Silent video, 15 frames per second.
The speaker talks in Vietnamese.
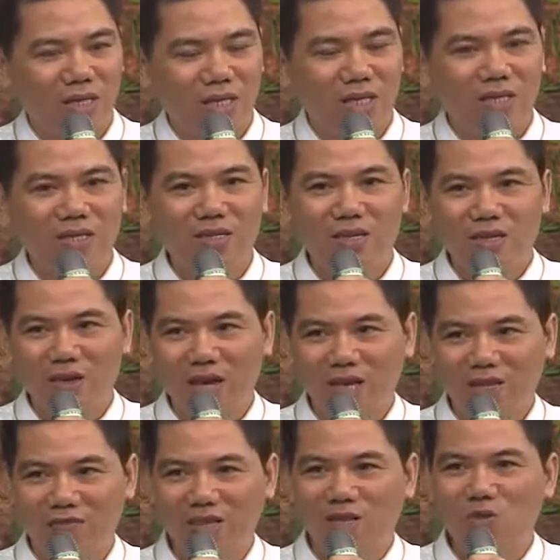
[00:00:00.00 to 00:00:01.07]
Thì thưa
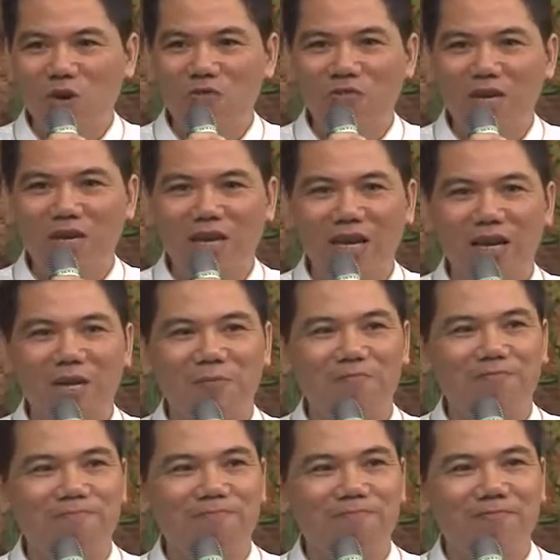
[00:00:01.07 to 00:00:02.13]
thầy và thưa quý vị là
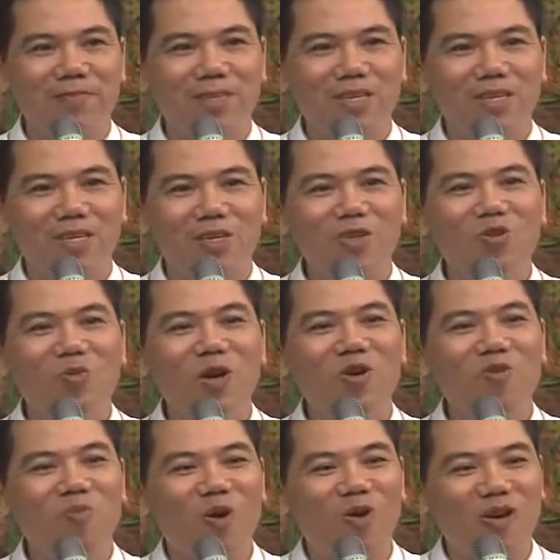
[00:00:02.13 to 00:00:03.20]
đúng cái
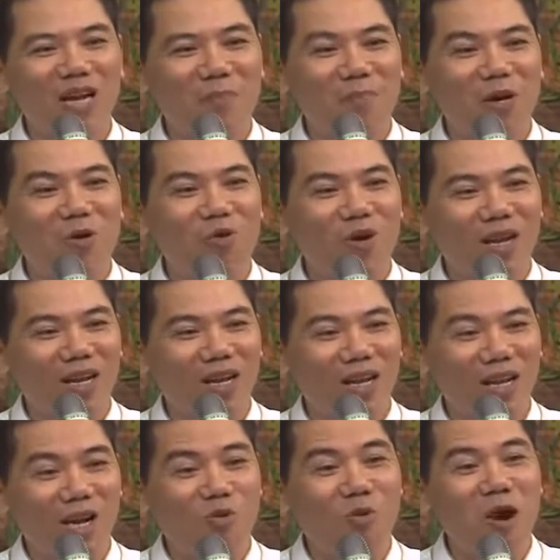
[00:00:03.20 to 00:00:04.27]
lúc mà con đang băn khoăn,
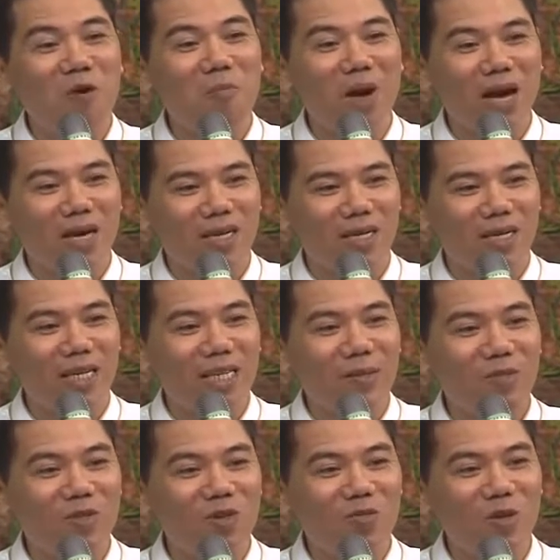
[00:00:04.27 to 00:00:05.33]
đang hoang mang đi
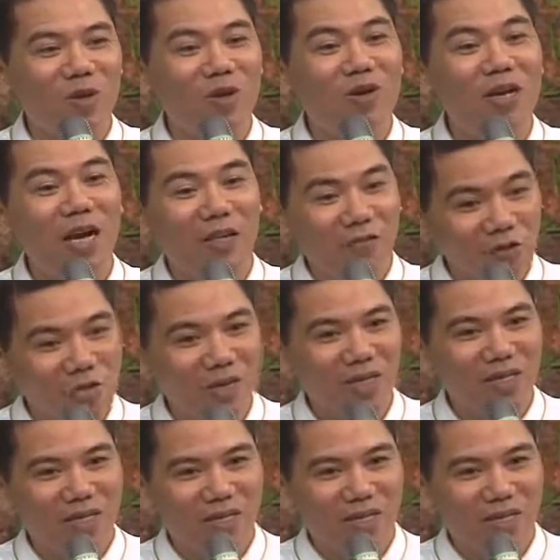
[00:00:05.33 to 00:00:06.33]
tìm cho mình con đường hạnh phúc ạ,